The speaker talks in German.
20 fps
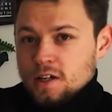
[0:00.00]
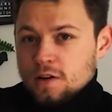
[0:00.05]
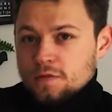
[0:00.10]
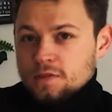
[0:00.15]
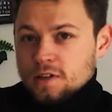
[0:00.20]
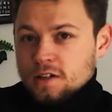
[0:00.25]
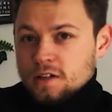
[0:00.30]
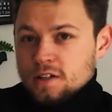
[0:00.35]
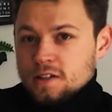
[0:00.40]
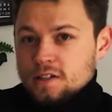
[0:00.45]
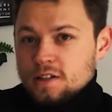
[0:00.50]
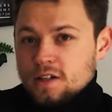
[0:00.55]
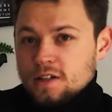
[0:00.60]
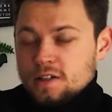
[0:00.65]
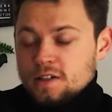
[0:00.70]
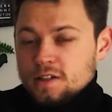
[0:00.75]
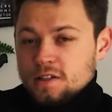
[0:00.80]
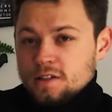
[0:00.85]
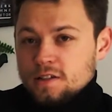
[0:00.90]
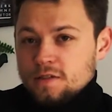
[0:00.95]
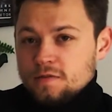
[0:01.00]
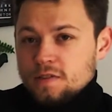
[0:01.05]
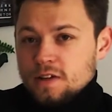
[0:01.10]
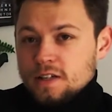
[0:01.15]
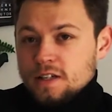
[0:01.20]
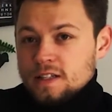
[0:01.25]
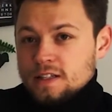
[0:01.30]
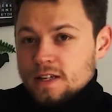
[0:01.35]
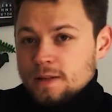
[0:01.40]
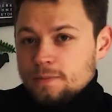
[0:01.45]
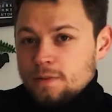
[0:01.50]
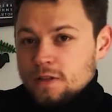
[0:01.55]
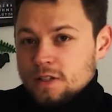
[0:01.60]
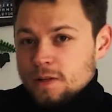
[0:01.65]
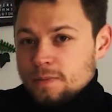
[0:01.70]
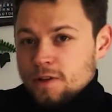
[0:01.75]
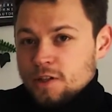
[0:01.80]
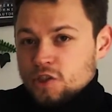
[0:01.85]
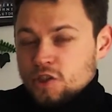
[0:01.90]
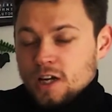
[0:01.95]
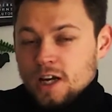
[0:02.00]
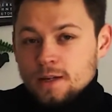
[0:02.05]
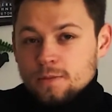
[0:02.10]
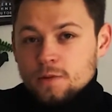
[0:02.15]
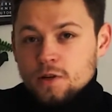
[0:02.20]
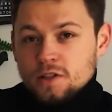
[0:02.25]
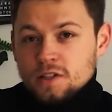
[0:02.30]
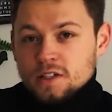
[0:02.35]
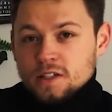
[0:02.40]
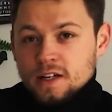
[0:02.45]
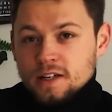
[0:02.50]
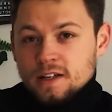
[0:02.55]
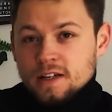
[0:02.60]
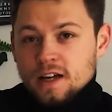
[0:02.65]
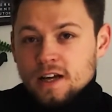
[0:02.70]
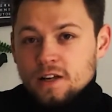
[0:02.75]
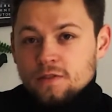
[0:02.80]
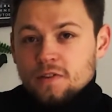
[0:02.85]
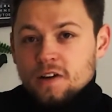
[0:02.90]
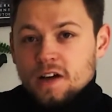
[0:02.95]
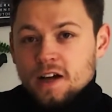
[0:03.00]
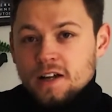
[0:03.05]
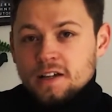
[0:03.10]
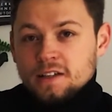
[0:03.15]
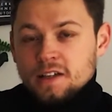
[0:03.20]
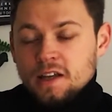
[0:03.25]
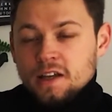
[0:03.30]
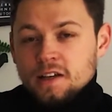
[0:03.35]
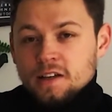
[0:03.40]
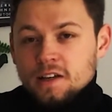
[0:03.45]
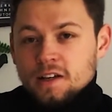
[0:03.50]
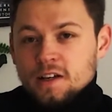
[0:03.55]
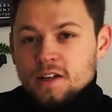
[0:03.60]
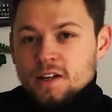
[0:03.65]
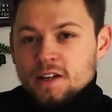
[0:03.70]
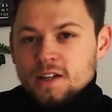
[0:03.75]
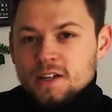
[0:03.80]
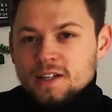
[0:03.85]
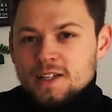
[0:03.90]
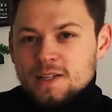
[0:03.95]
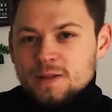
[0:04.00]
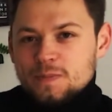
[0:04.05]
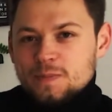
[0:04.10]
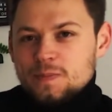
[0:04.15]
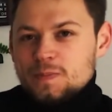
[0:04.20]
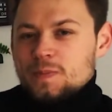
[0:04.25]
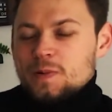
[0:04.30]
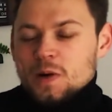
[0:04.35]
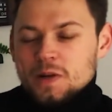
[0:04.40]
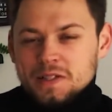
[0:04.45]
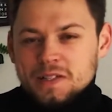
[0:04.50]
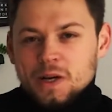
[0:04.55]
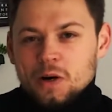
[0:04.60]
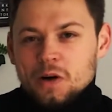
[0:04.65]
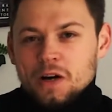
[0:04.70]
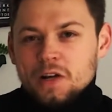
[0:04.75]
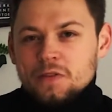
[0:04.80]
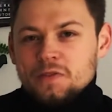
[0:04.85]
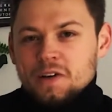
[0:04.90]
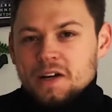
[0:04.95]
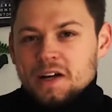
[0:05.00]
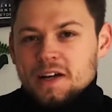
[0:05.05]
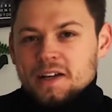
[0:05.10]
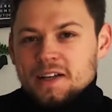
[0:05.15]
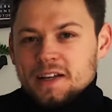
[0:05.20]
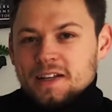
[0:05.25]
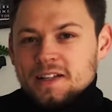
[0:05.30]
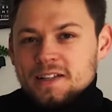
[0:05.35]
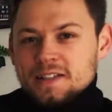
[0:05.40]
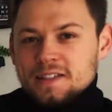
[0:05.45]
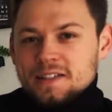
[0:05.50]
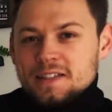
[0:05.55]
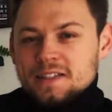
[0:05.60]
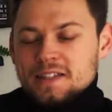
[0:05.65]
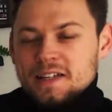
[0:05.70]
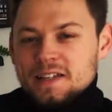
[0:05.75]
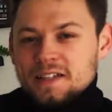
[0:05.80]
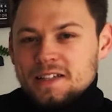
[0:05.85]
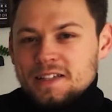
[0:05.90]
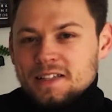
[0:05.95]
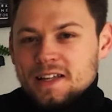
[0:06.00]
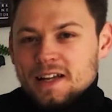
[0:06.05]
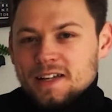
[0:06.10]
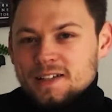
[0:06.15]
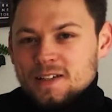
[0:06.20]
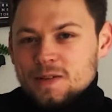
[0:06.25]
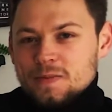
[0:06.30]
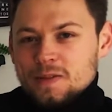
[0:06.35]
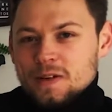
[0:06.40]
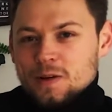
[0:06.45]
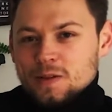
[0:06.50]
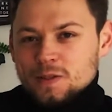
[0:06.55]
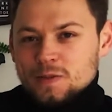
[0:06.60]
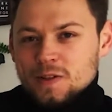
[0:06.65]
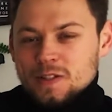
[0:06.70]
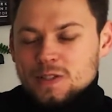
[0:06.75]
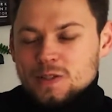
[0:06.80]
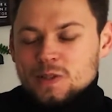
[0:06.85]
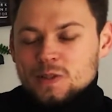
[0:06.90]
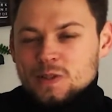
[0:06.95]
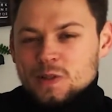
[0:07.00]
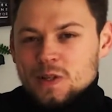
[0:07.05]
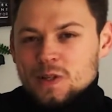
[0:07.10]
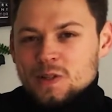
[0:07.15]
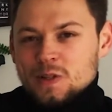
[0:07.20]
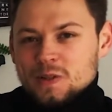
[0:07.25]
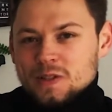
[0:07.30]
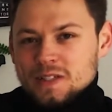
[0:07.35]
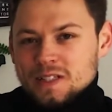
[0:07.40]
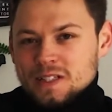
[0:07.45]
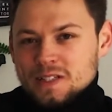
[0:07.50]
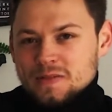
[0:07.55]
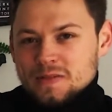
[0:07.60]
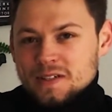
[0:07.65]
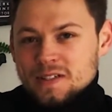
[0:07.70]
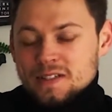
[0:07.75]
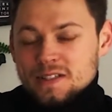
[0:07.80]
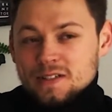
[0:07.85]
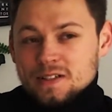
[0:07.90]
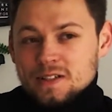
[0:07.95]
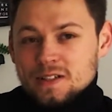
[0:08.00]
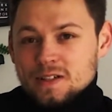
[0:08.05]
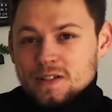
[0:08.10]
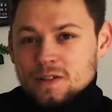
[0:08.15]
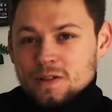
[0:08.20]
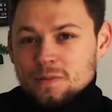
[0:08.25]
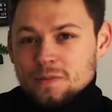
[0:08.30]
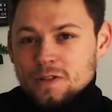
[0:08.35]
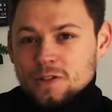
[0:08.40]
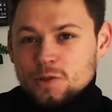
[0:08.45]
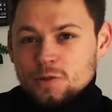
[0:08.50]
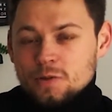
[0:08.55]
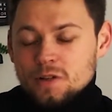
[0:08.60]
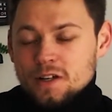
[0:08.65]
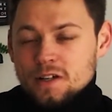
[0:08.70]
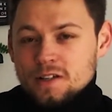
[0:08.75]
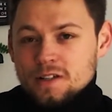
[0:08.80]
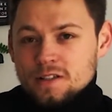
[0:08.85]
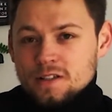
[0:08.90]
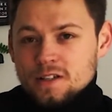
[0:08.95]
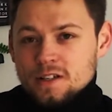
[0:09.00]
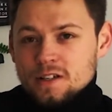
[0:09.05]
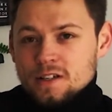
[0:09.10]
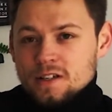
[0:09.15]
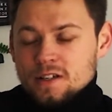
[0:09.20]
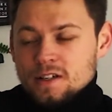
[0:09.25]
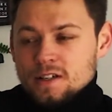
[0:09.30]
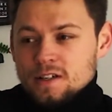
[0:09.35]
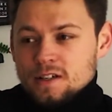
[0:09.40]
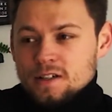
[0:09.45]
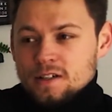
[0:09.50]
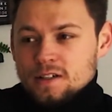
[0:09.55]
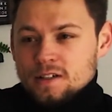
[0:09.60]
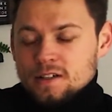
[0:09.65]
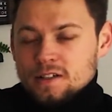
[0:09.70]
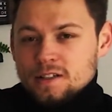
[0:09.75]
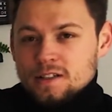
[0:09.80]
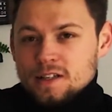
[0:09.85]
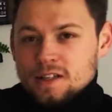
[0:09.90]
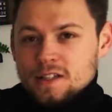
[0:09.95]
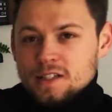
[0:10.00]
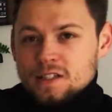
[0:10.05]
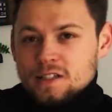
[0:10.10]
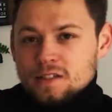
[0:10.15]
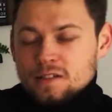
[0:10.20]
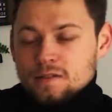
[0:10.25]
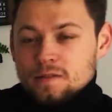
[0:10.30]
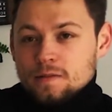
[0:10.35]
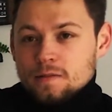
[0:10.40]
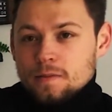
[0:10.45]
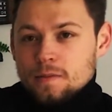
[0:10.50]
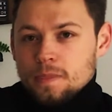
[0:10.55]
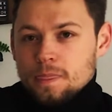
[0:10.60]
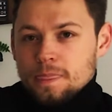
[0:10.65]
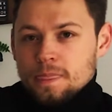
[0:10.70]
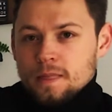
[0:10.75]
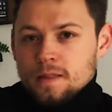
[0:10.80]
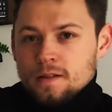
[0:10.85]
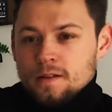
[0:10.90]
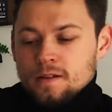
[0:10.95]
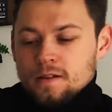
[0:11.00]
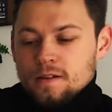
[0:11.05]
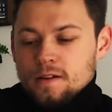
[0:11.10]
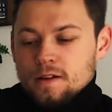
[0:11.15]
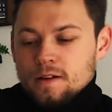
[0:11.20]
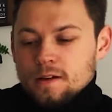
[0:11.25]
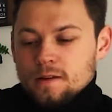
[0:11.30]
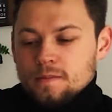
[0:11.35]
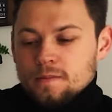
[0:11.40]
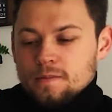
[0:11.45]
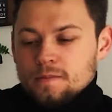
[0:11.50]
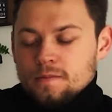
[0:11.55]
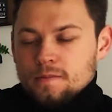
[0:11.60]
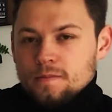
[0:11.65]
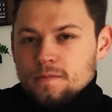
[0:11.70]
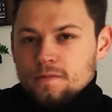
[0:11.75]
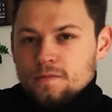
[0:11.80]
Auf der anderen Seite, wenn jetzt ein böser Mensch rein möchte, kann er ja einfach reingehen. Ich konnte ja auch einfach reingehen. Es ist ja nicht direkt irgendwie Ausweiskontrolle oder sowas oder ob man Schüler ist. Das heißt, ähm,